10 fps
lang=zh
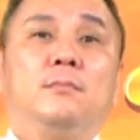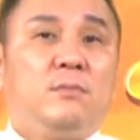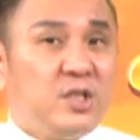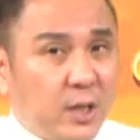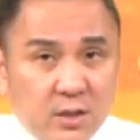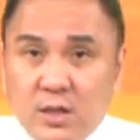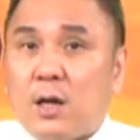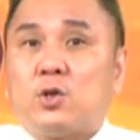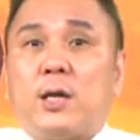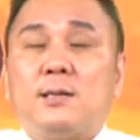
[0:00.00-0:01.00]
你相信
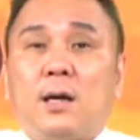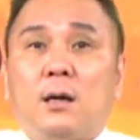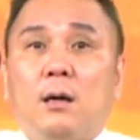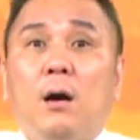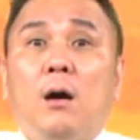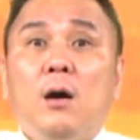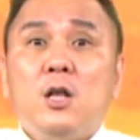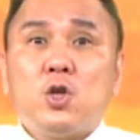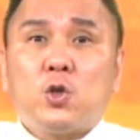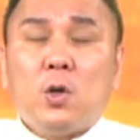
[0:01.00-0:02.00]
老船长哈，
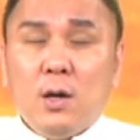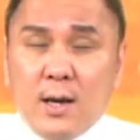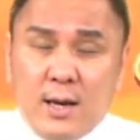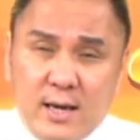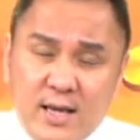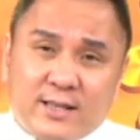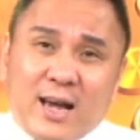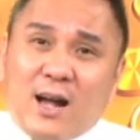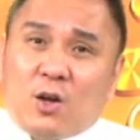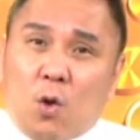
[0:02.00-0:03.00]
就说一
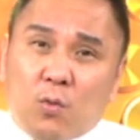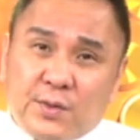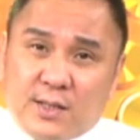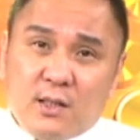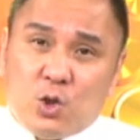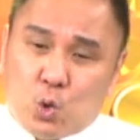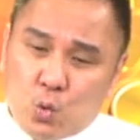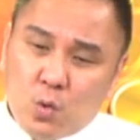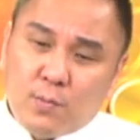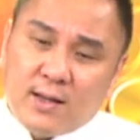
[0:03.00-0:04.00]
家公司
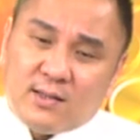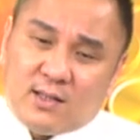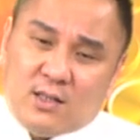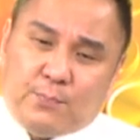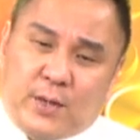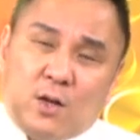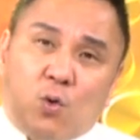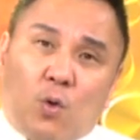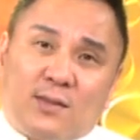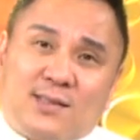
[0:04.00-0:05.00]
独门吃
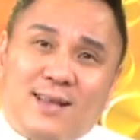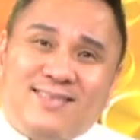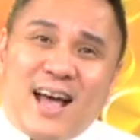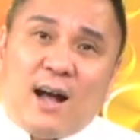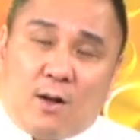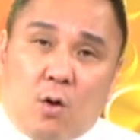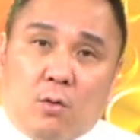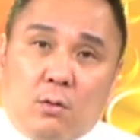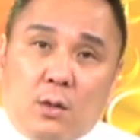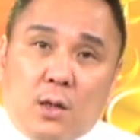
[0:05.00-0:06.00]
苹果三大
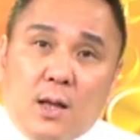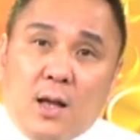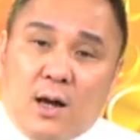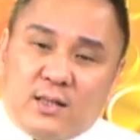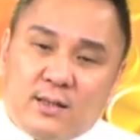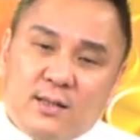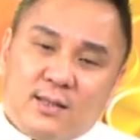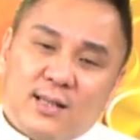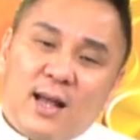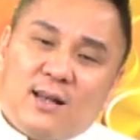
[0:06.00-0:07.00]
口，而且
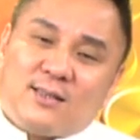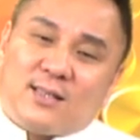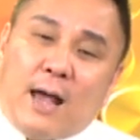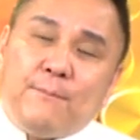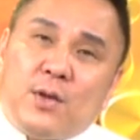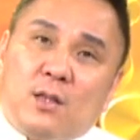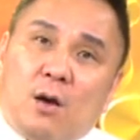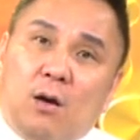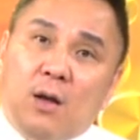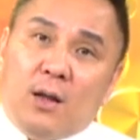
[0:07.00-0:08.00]
这三个产品
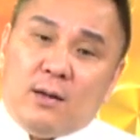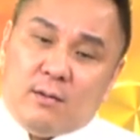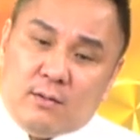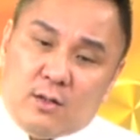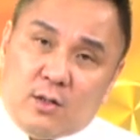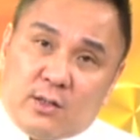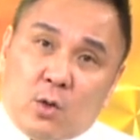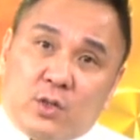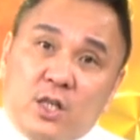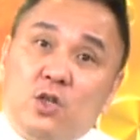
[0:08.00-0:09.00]
哦，
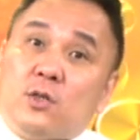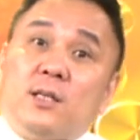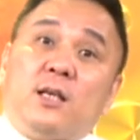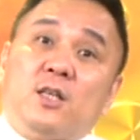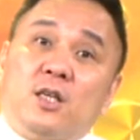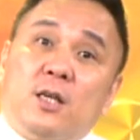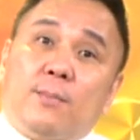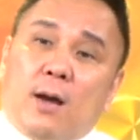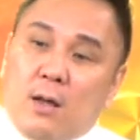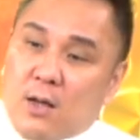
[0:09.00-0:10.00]
手机就是连接
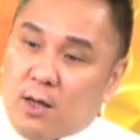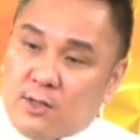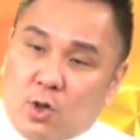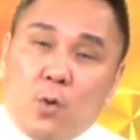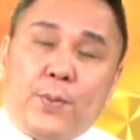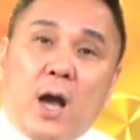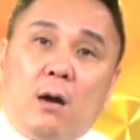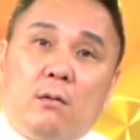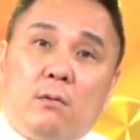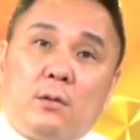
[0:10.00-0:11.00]
线嘛，啊手
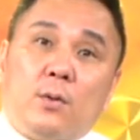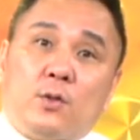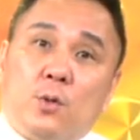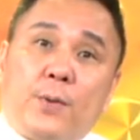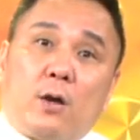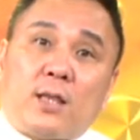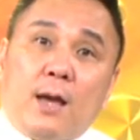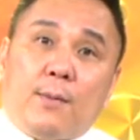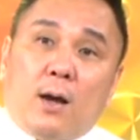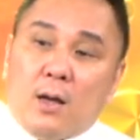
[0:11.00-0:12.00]
表对不对？就表
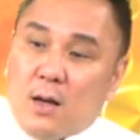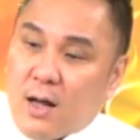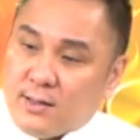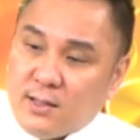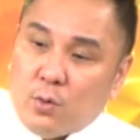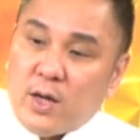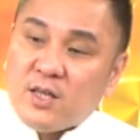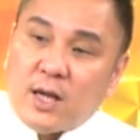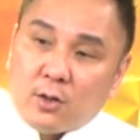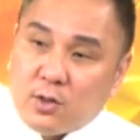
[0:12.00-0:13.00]
带嘛，啊智慧
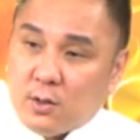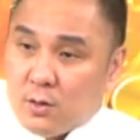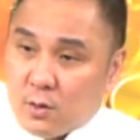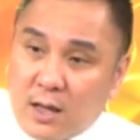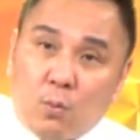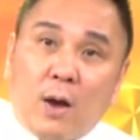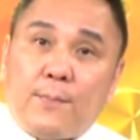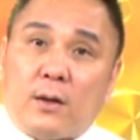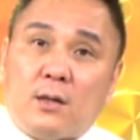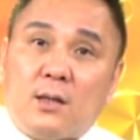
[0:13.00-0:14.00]
音响就是它外
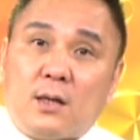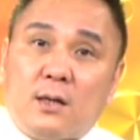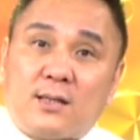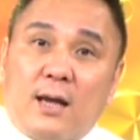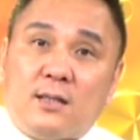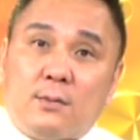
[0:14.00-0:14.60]
表的那个材